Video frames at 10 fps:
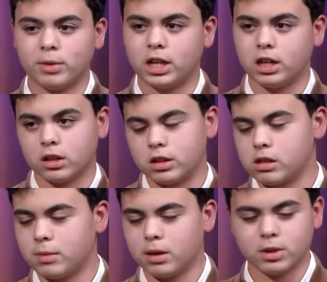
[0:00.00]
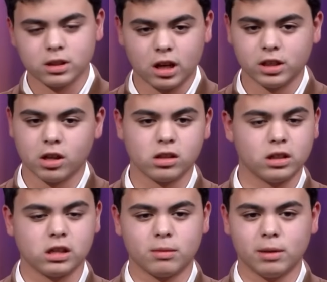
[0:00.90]
قاعد لازم اعمل سايد هاسل
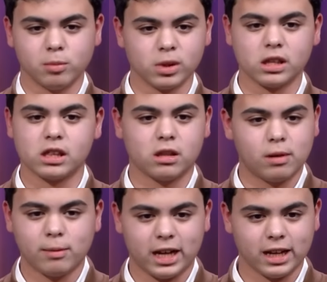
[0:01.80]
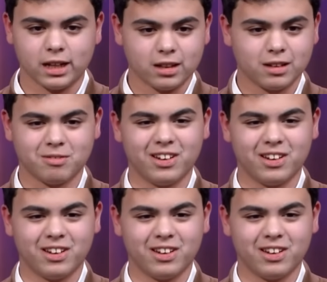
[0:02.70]
لازم اعمل بزنس لازم اعمل حاجه يعني